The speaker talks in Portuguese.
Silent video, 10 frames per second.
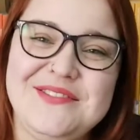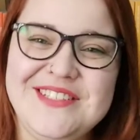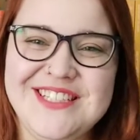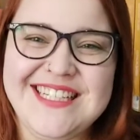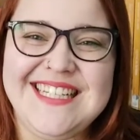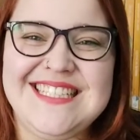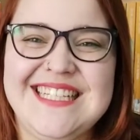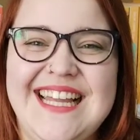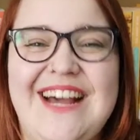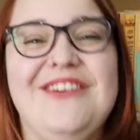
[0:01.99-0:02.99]
um vídeo aqui
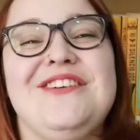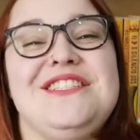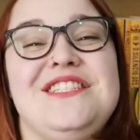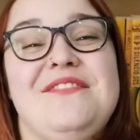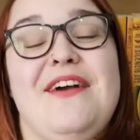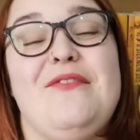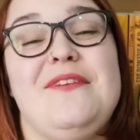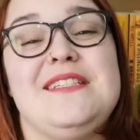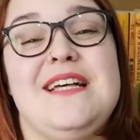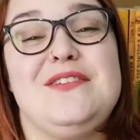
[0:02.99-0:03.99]
nesse canal e hoje a gente vai
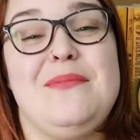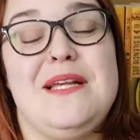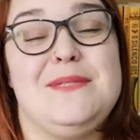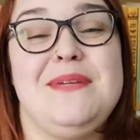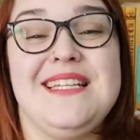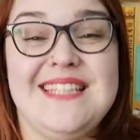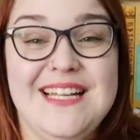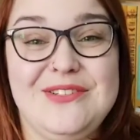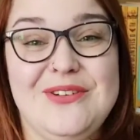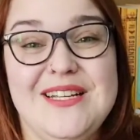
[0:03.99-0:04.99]
conversar sobre as minhas
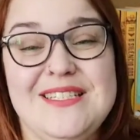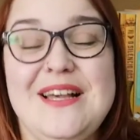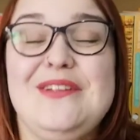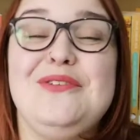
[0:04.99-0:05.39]
leituras